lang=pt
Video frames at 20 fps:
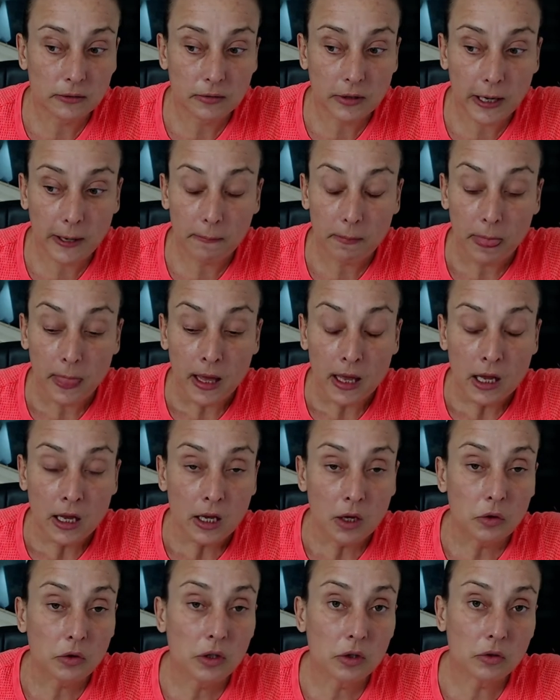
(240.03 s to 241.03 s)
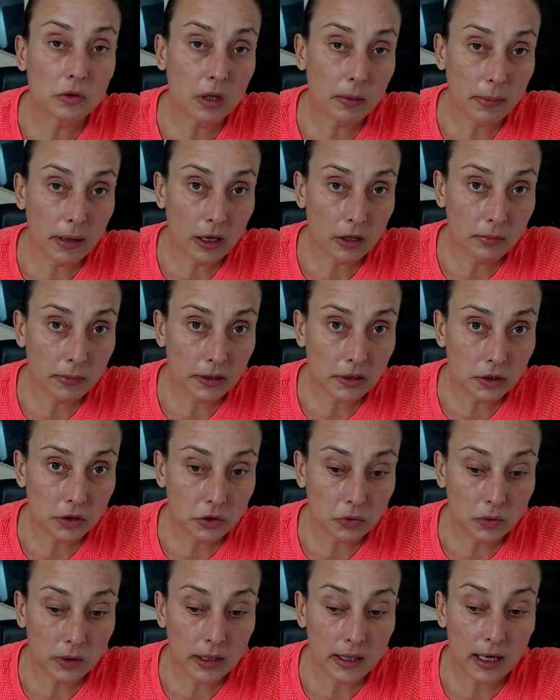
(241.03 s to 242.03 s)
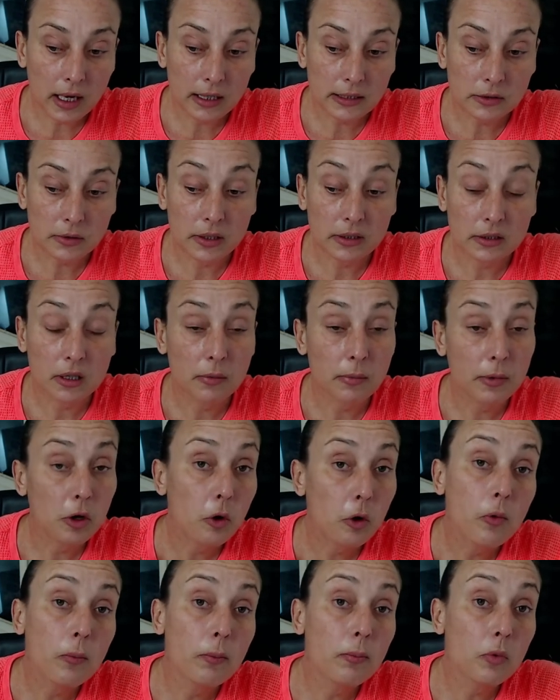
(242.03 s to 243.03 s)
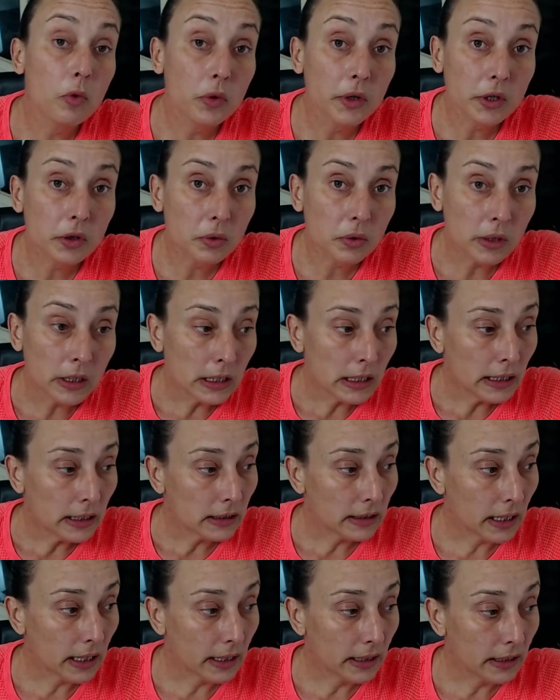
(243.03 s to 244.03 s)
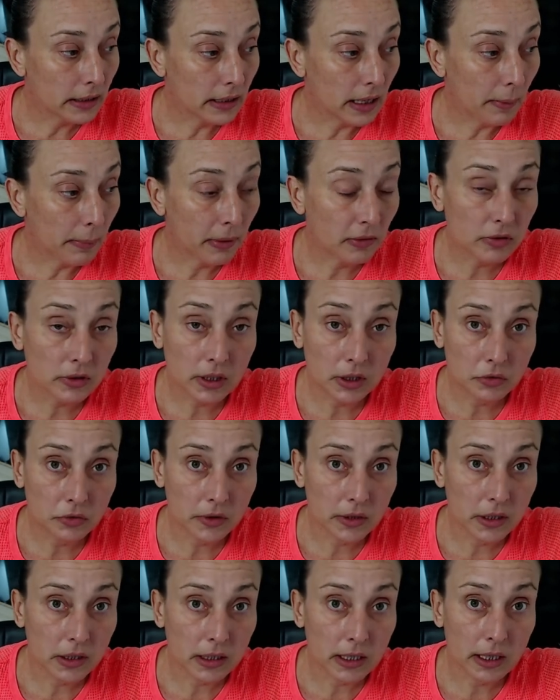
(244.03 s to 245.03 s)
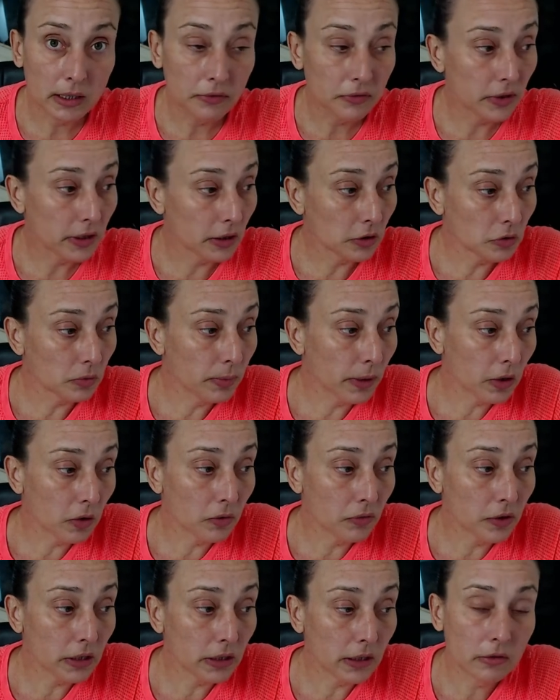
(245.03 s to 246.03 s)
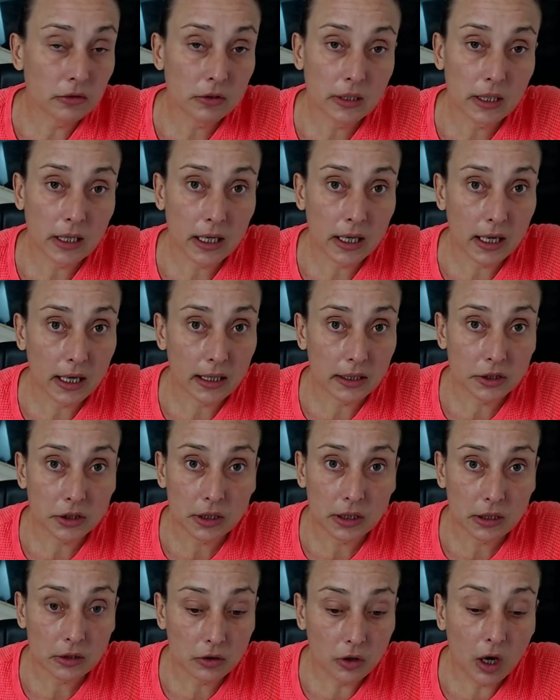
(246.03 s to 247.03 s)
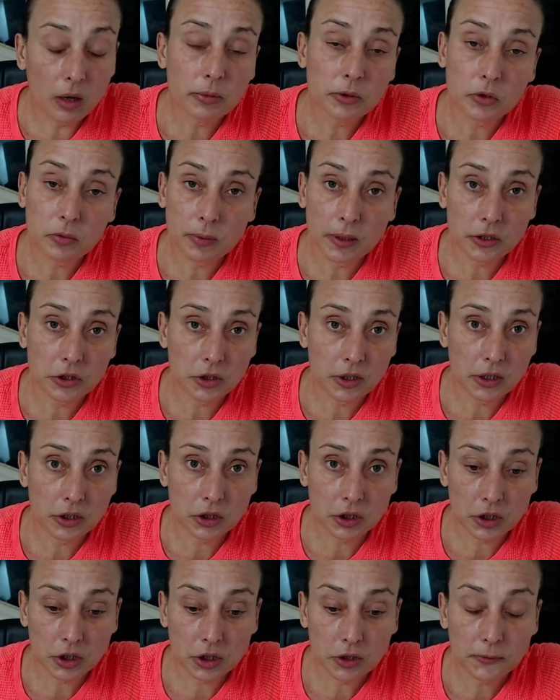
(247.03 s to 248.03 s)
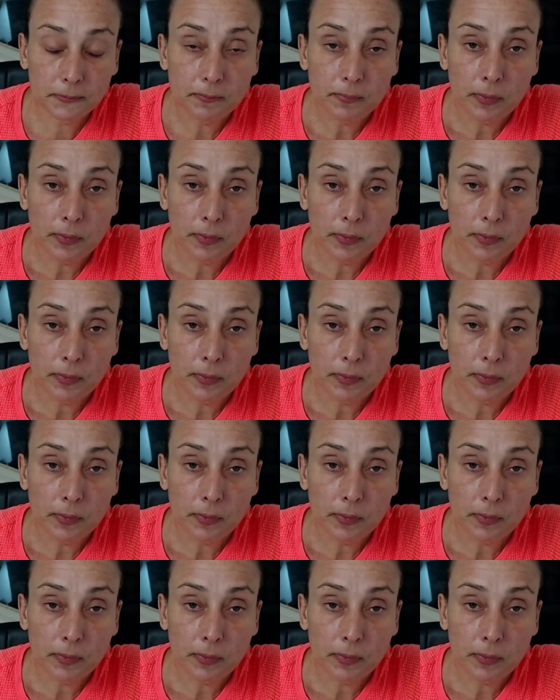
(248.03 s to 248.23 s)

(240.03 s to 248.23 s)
tá? Eu tenho trabalhado bastante com ele em relação a isso, ele melhorou muito, tá? E dá para vocês verem que ele fica super confortável na caixa, ele dorme super direitinho.